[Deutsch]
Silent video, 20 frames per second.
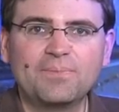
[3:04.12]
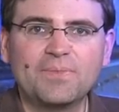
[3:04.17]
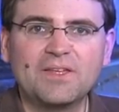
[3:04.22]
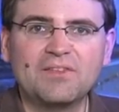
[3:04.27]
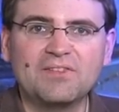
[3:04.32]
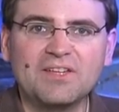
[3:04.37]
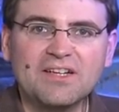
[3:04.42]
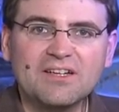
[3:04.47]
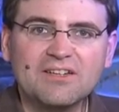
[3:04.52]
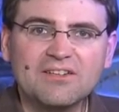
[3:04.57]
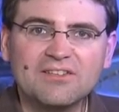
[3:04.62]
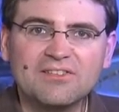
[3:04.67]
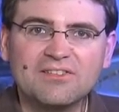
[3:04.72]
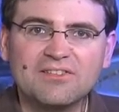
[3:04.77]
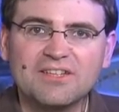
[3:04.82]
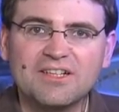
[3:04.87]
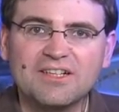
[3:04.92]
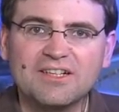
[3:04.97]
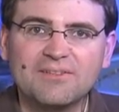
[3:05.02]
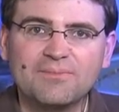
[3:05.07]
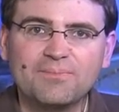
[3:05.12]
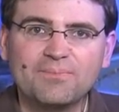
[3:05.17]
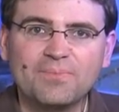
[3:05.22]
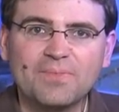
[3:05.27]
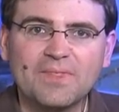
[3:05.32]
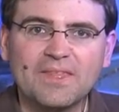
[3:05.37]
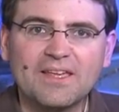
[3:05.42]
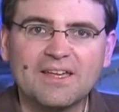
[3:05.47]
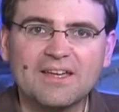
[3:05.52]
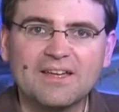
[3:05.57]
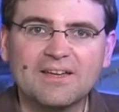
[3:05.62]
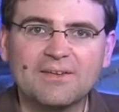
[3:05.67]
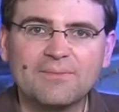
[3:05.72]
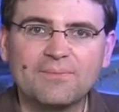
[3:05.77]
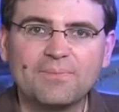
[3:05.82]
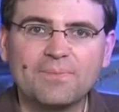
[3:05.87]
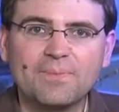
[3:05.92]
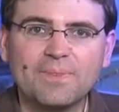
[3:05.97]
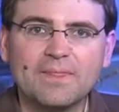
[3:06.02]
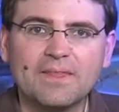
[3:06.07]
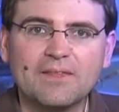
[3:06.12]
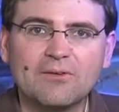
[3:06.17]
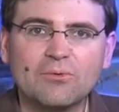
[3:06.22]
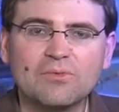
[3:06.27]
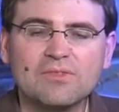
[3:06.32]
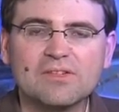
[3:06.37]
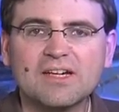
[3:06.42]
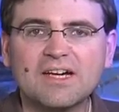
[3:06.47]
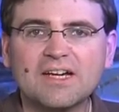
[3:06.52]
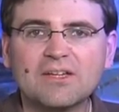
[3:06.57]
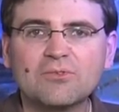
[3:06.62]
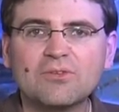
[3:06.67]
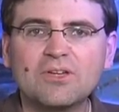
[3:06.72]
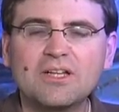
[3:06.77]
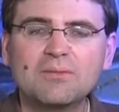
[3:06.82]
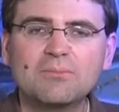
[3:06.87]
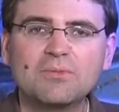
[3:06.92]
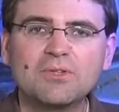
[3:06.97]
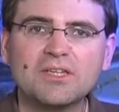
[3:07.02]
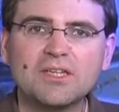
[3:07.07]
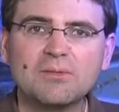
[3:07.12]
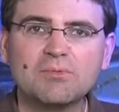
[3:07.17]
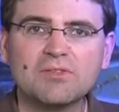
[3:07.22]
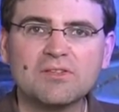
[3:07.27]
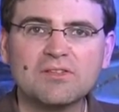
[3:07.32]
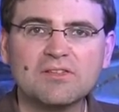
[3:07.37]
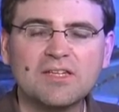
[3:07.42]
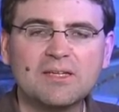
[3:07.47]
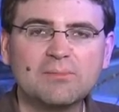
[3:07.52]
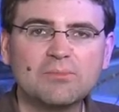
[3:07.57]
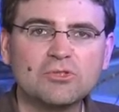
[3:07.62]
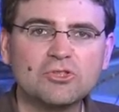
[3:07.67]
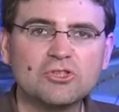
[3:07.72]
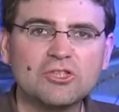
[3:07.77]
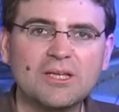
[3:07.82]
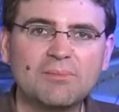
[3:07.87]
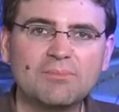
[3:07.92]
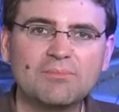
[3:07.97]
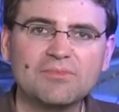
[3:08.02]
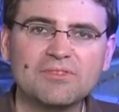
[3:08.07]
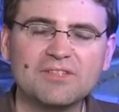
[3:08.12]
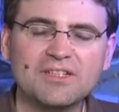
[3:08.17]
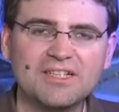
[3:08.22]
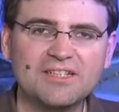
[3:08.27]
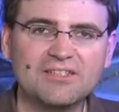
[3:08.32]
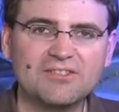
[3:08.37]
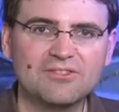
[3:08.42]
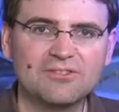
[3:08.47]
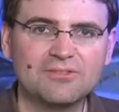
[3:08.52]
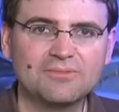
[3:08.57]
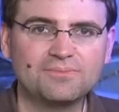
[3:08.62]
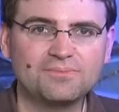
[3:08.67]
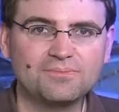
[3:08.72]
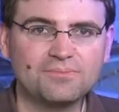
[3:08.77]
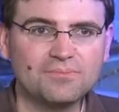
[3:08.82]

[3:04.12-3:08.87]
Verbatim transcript: Die Sache ist ja, unsere aktuellen Betriebssysteme schleppen seit